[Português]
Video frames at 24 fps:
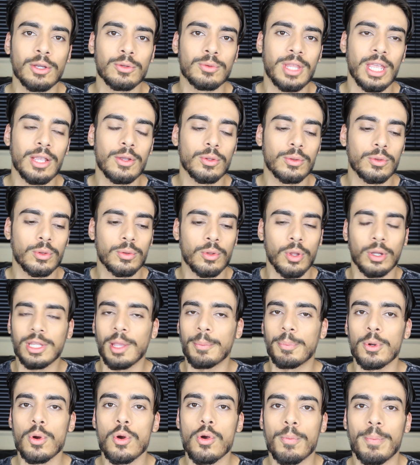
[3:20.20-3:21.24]
que eu tenho
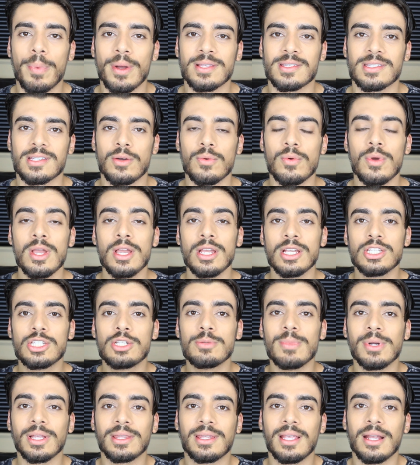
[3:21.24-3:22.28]
toda a preocupação
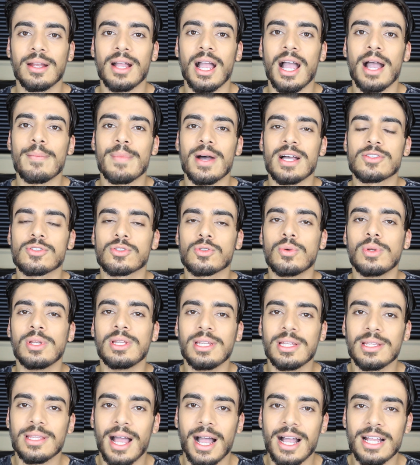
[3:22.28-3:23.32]
de manter a
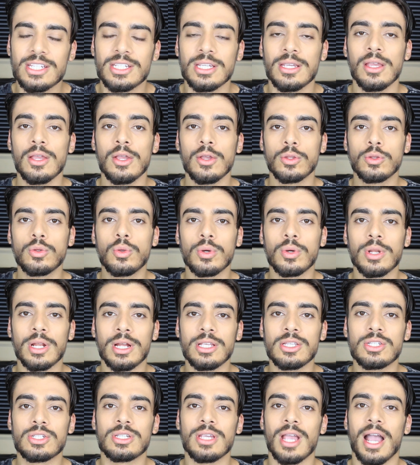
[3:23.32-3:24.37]
masculinidade
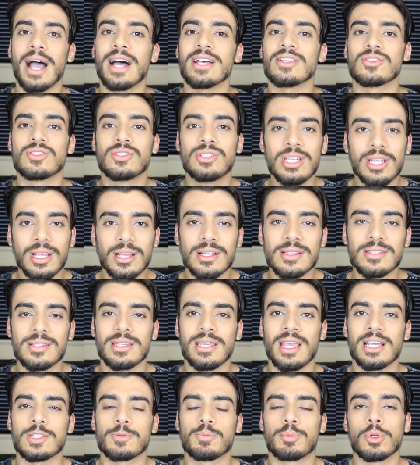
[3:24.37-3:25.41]
durante as dicas
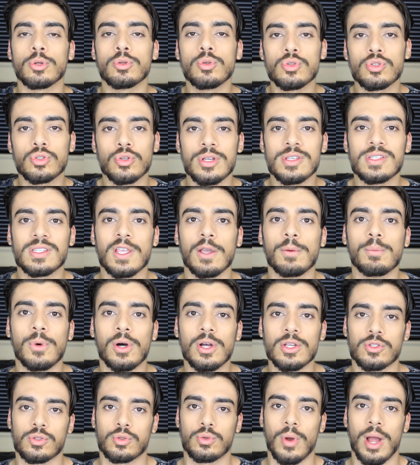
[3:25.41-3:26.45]
e as produções que eu
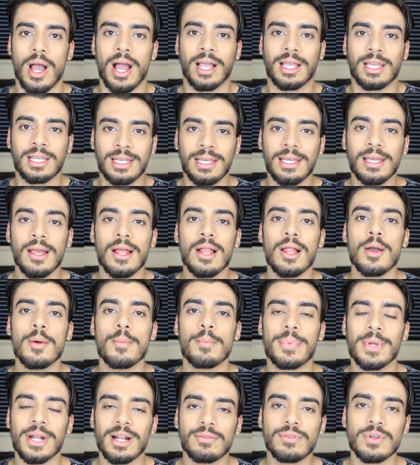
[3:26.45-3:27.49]
mostro aqui
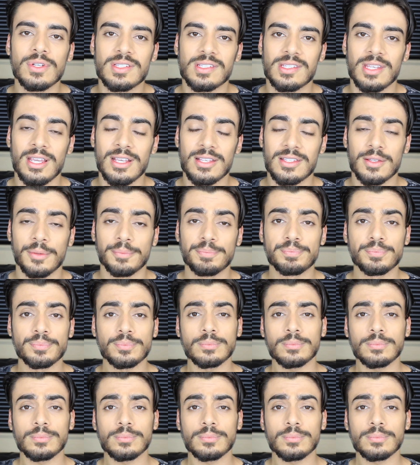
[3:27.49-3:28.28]
para vocês.